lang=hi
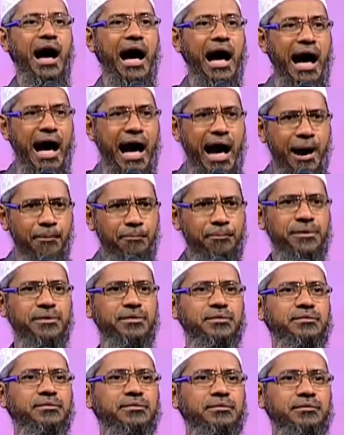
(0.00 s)
आप
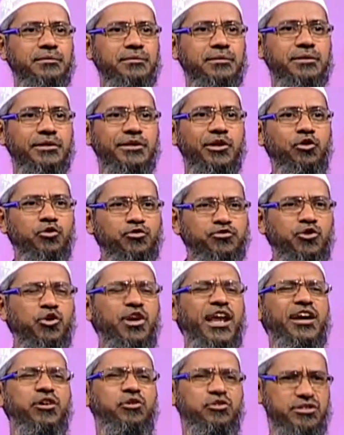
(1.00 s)
के
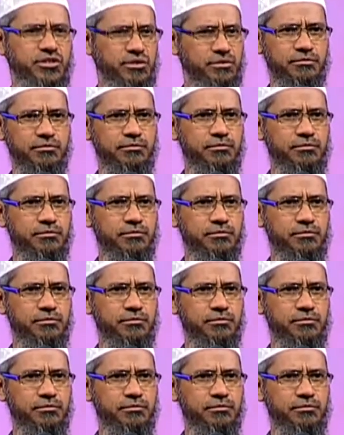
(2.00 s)
उसूल है कुछ